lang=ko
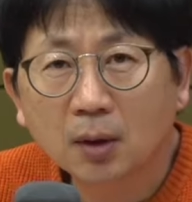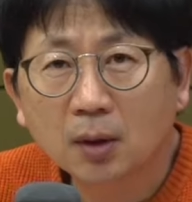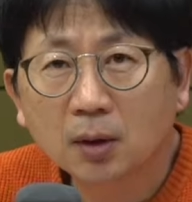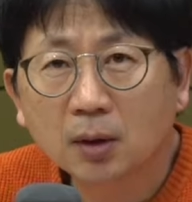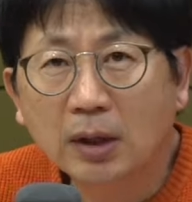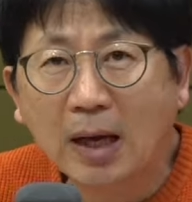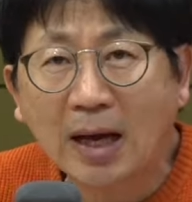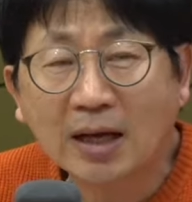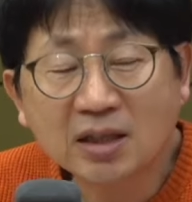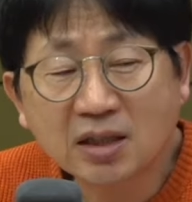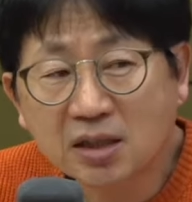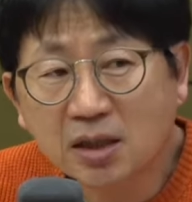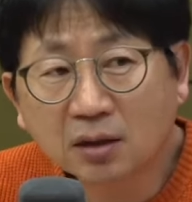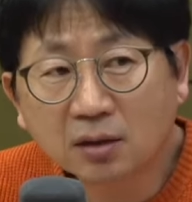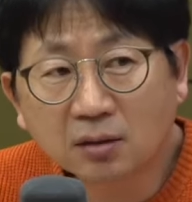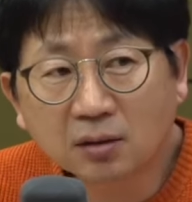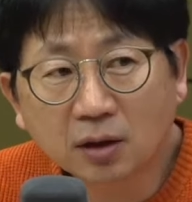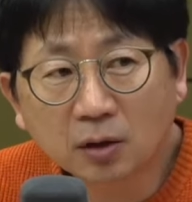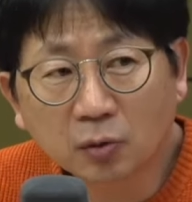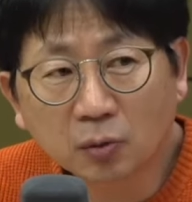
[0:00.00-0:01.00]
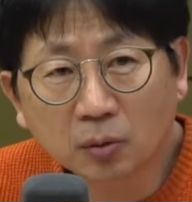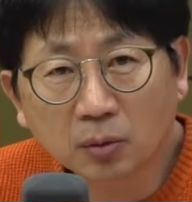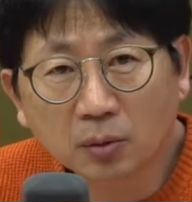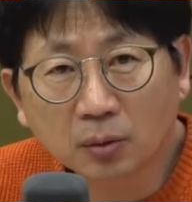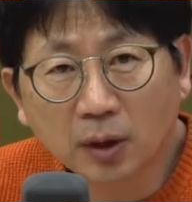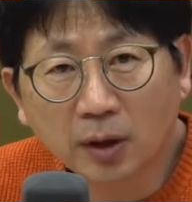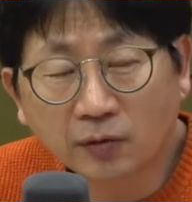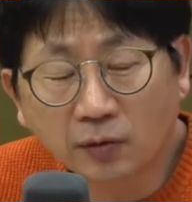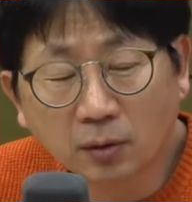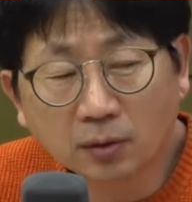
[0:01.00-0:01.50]
그 한자 끝대로
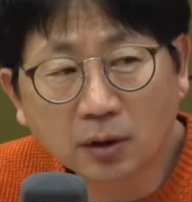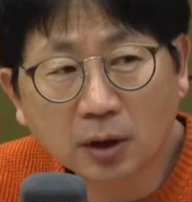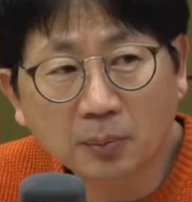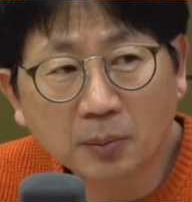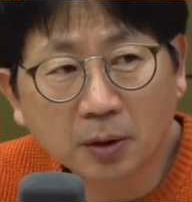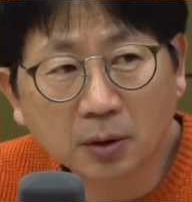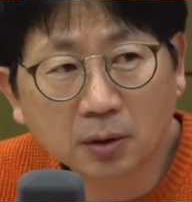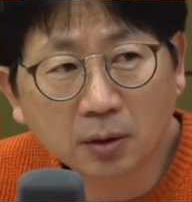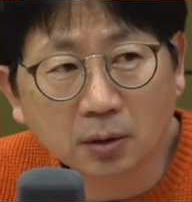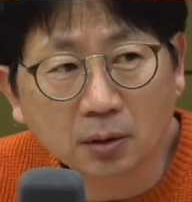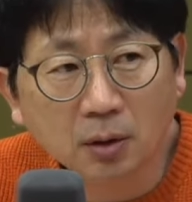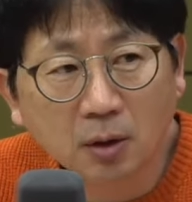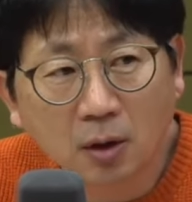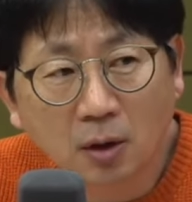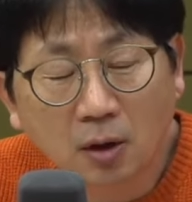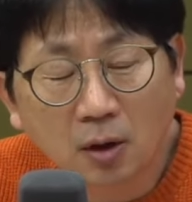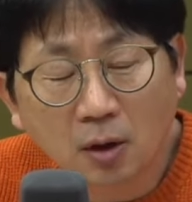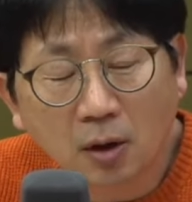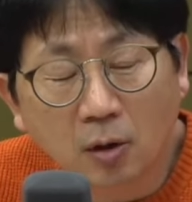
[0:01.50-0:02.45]
해석을 하면은 네.